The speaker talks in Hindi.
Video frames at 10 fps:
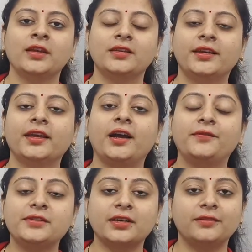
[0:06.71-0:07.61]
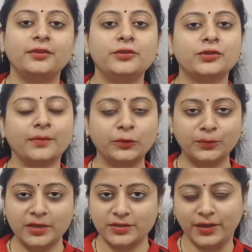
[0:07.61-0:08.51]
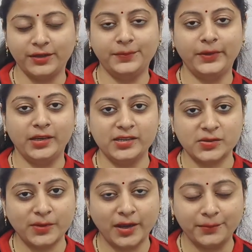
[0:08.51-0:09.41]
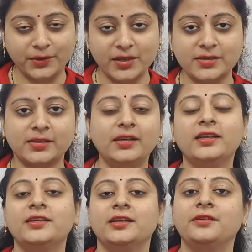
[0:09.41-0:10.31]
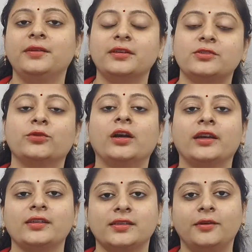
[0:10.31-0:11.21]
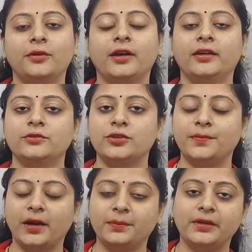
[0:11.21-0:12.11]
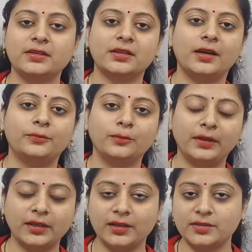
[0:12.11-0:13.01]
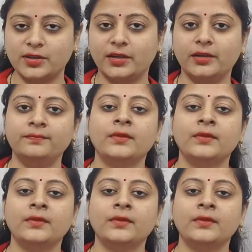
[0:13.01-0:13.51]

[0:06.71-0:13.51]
ठीक है काफ़ी सारी वीडियोस आपको मिल जाएंगी प्लेलिस्ट में एमटीएस की कि डीवी बच्चों का कैसा हो रहा है कुछ डिपार्टमेंट्स का आपको पता लग जाएगा